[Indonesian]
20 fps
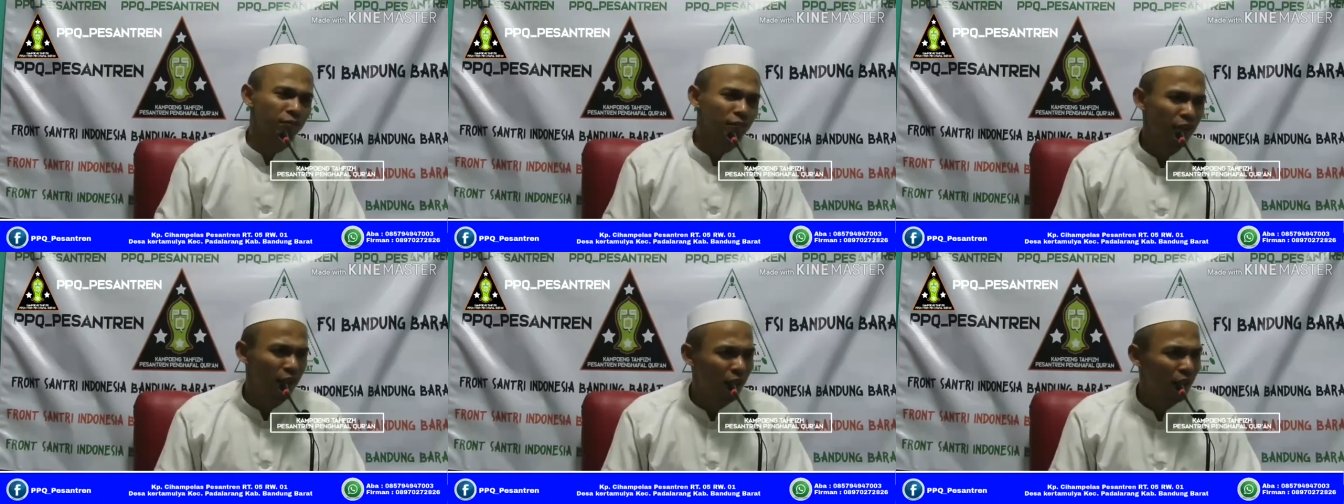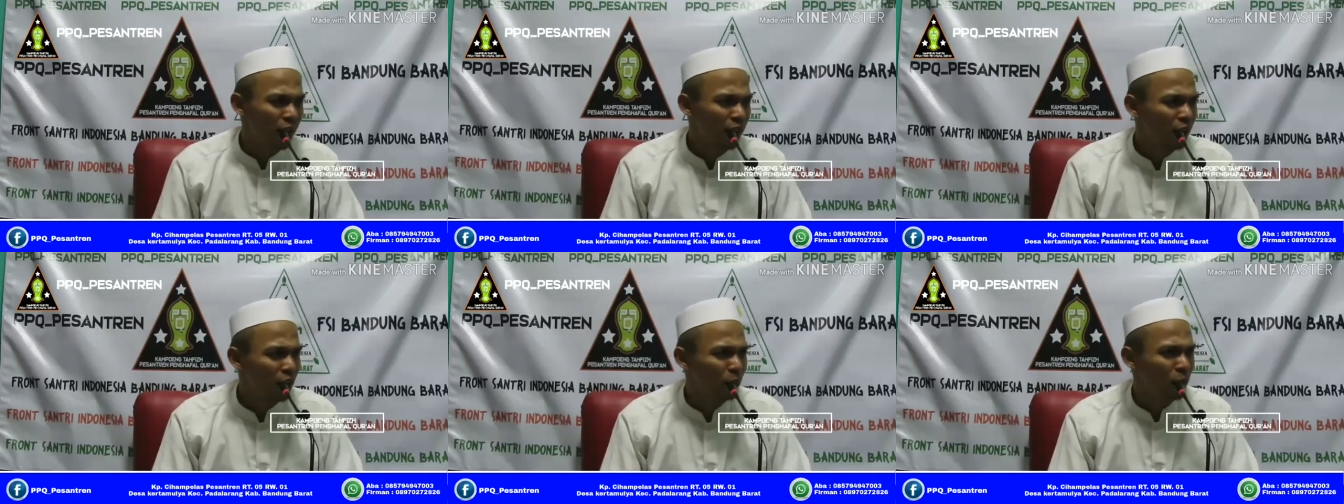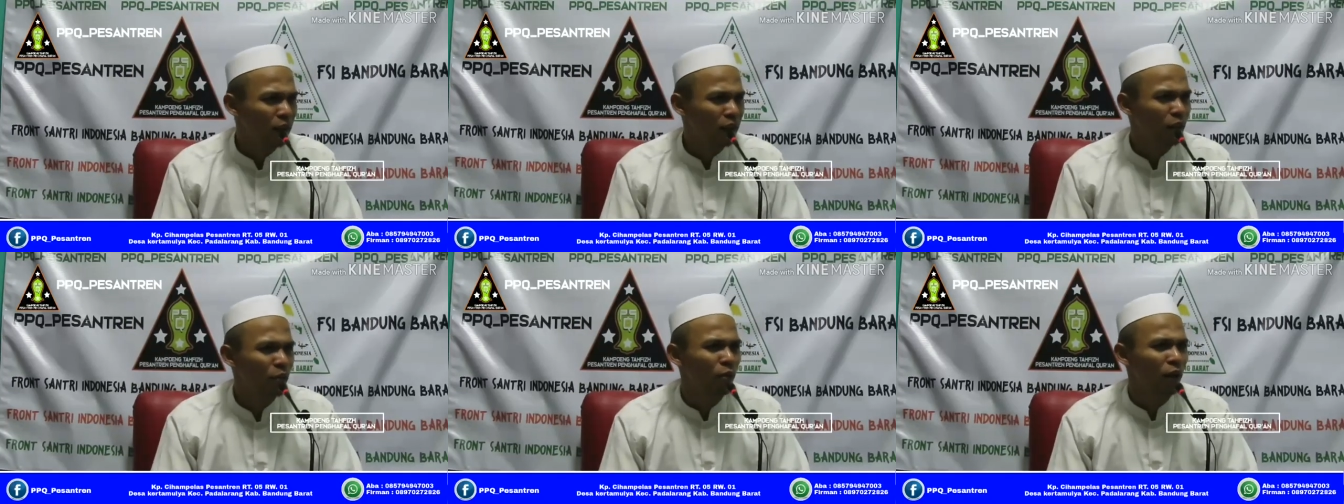ya
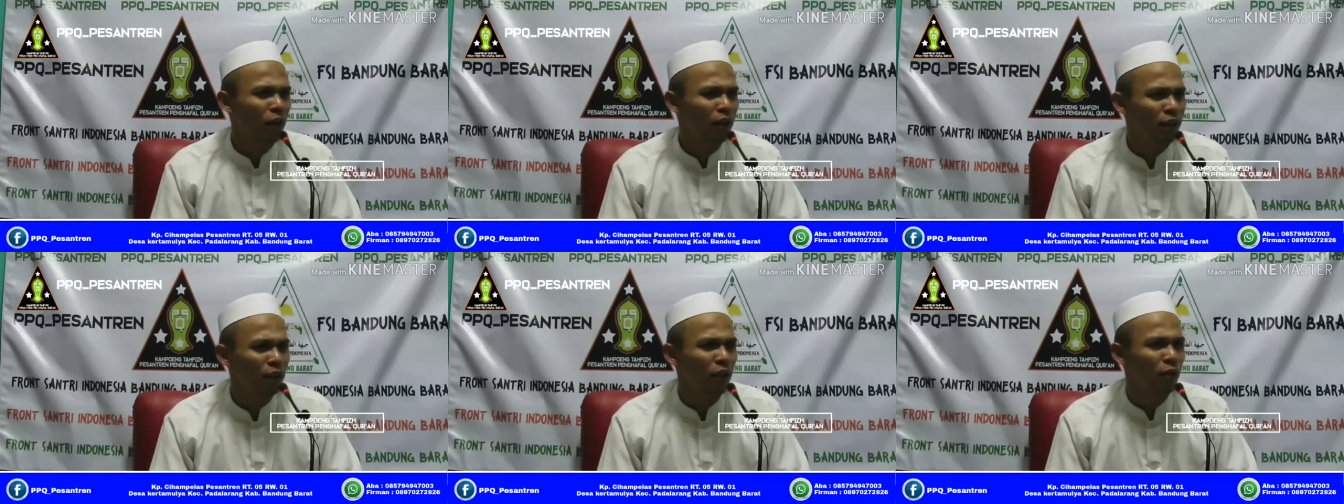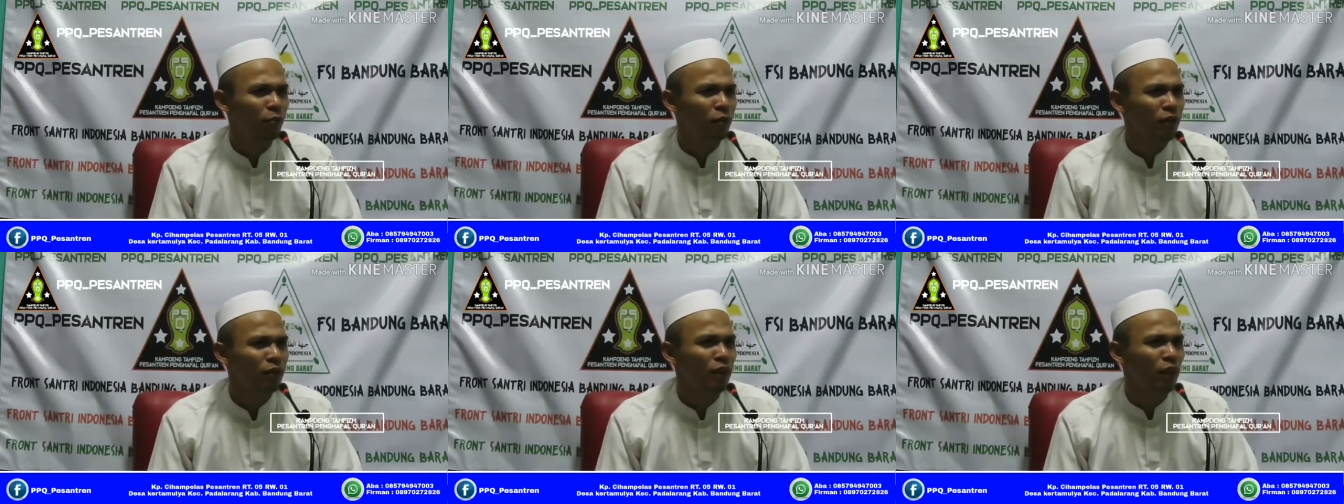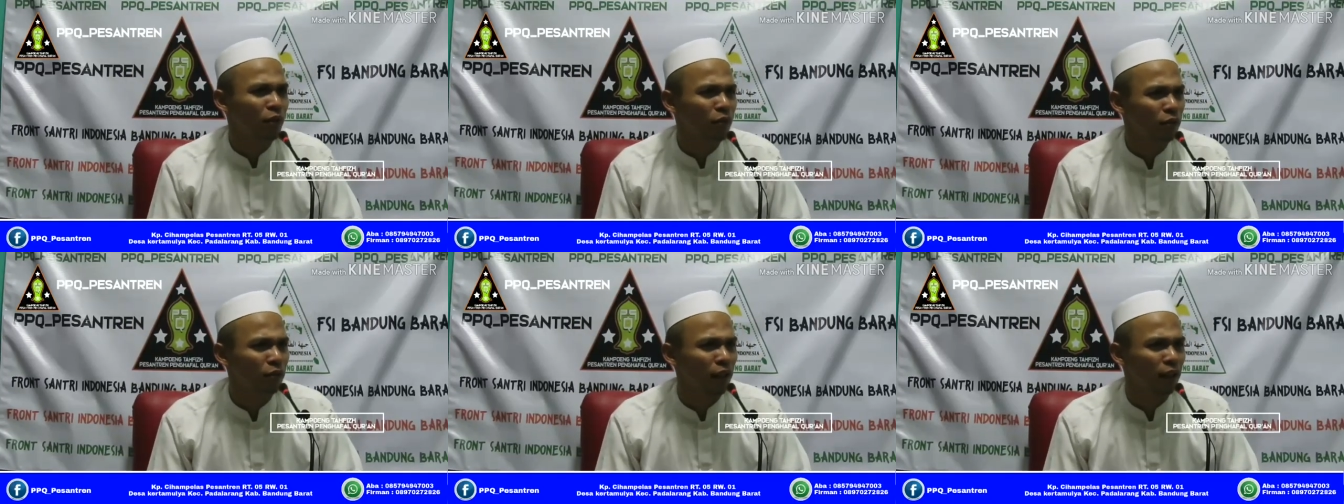kepada wali yang
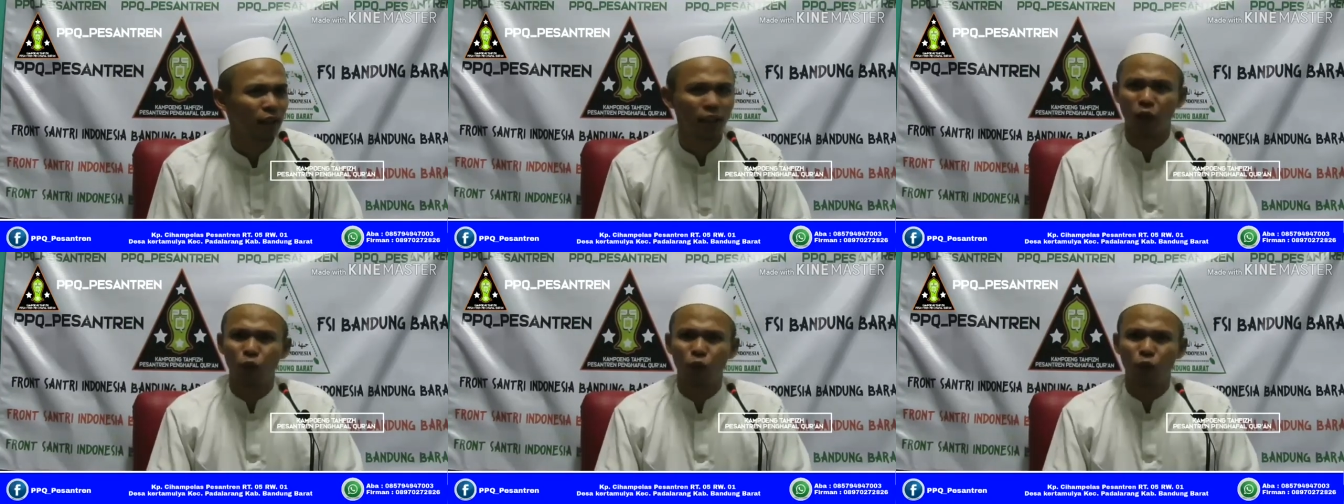bersangkutan.